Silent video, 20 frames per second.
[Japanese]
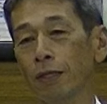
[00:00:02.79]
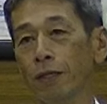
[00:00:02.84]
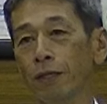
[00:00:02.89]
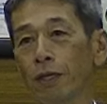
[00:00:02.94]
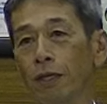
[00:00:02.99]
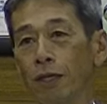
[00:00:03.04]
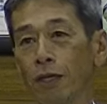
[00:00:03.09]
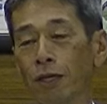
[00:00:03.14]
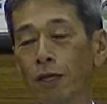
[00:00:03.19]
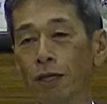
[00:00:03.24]

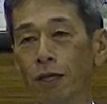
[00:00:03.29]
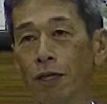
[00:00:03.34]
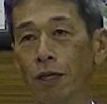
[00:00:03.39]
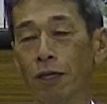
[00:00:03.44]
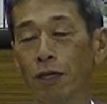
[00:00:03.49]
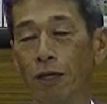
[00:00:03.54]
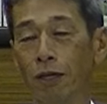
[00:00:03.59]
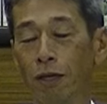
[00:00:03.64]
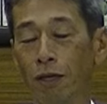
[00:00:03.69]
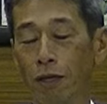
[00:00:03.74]

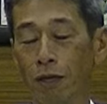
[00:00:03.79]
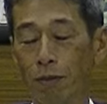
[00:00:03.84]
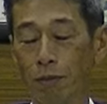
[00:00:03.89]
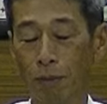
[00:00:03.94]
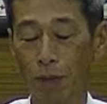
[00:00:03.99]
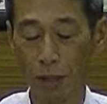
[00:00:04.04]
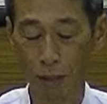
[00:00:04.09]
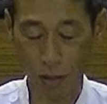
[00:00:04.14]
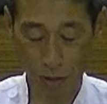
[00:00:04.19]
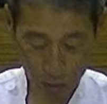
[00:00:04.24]

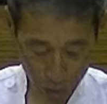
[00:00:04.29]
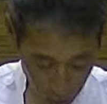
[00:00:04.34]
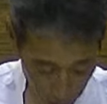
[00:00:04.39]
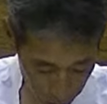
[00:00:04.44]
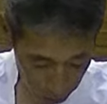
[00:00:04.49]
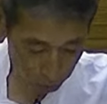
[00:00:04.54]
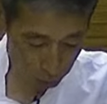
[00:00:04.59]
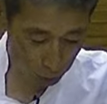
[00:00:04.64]
えー、まあ鍛え